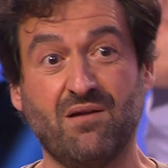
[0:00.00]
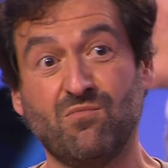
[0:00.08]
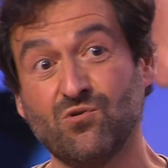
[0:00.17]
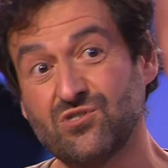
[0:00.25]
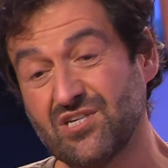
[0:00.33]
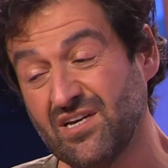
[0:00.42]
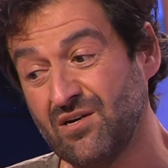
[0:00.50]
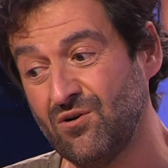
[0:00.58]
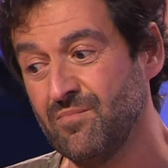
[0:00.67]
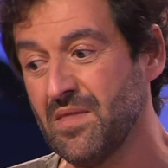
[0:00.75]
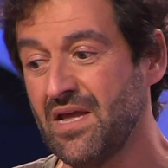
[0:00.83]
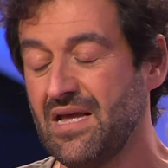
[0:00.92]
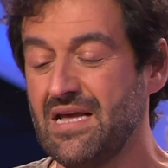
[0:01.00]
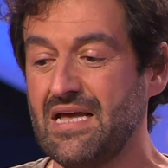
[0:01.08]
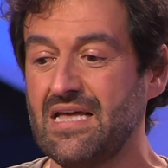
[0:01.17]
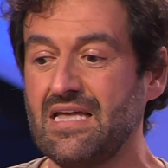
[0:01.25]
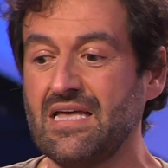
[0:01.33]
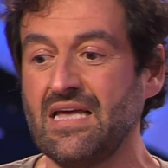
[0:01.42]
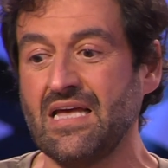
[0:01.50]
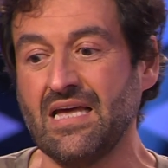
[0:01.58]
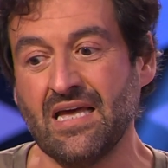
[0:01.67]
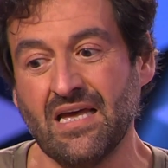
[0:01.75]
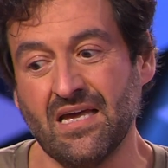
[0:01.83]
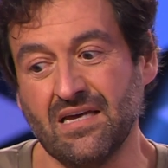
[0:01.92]
el museo
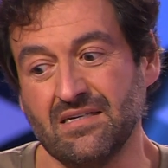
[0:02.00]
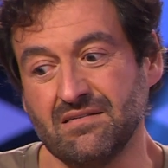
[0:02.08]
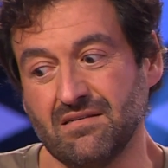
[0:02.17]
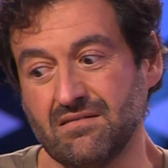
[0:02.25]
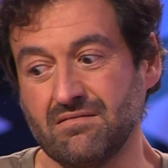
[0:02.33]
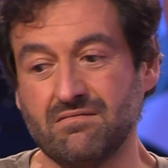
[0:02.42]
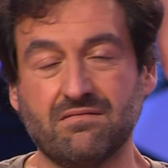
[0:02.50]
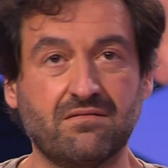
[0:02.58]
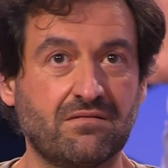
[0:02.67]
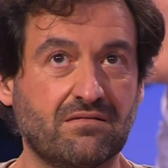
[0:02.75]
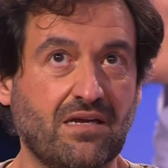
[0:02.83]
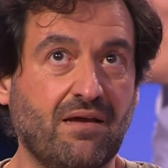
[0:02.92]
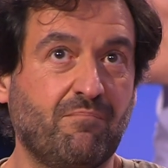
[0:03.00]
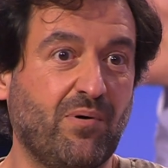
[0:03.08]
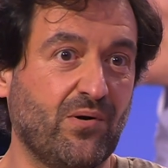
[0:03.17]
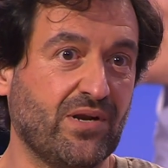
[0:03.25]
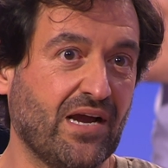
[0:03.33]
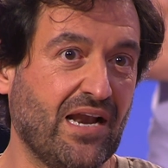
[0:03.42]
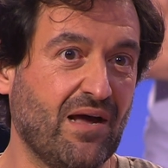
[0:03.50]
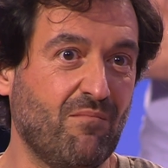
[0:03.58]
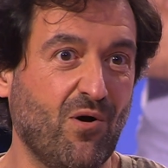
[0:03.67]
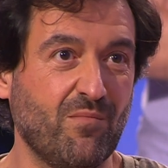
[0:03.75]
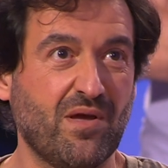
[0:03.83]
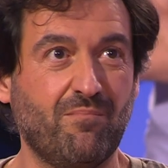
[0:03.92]
eh, eh, exponen a las
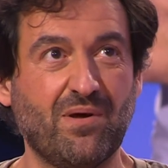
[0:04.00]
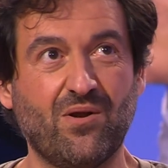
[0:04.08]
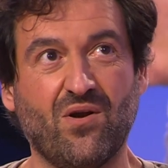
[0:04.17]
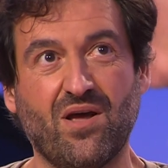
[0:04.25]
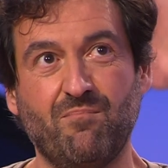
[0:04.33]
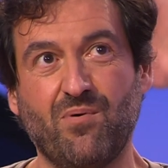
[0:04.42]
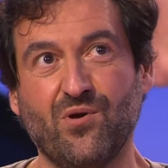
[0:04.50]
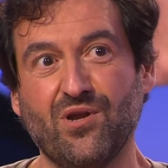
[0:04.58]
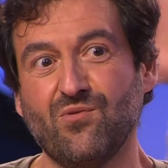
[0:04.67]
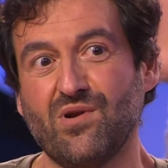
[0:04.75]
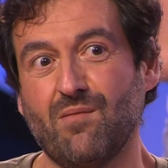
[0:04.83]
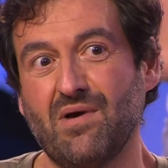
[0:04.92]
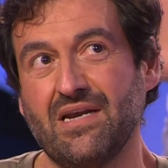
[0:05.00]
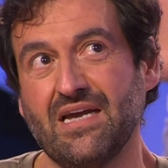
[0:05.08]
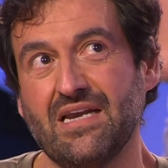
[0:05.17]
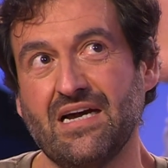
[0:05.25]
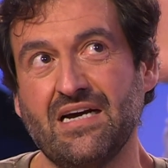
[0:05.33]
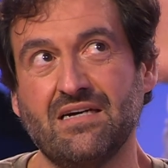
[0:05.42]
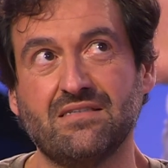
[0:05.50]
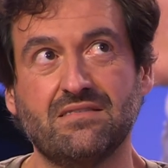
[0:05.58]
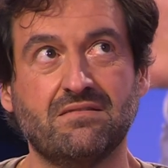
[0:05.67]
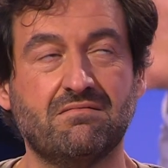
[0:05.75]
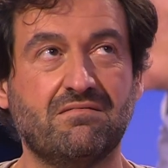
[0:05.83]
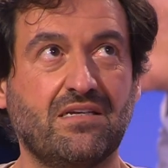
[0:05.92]
momias, pero la exponen de una manera
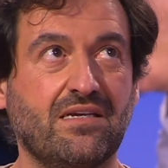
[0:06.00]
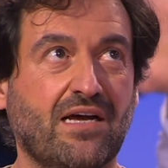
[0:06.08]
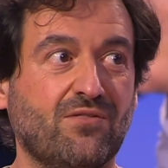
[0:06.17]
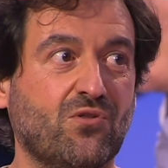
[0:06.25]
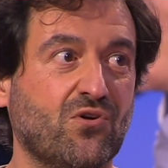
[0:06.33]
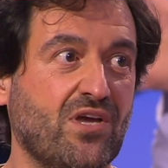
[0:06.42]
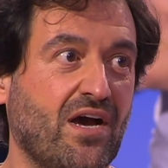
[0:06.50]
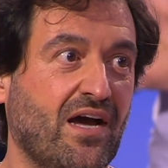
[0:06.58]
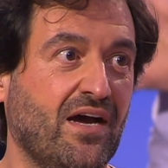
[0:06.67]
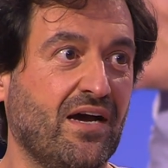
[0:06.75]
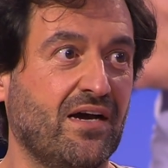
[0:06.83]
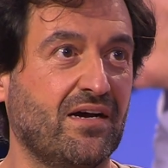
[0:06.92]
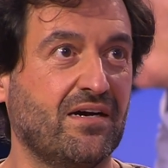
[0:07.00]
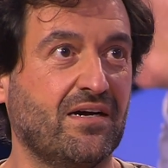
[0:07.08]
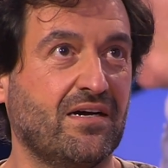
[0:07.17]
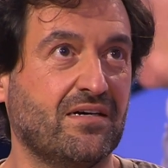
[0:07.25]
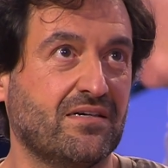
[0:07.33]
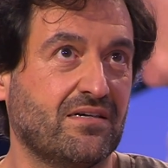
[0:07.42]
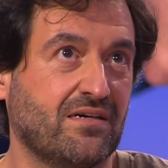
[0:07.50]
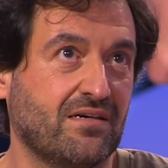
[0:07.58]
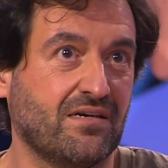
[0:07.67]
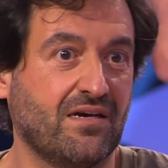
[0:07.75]
tirando ya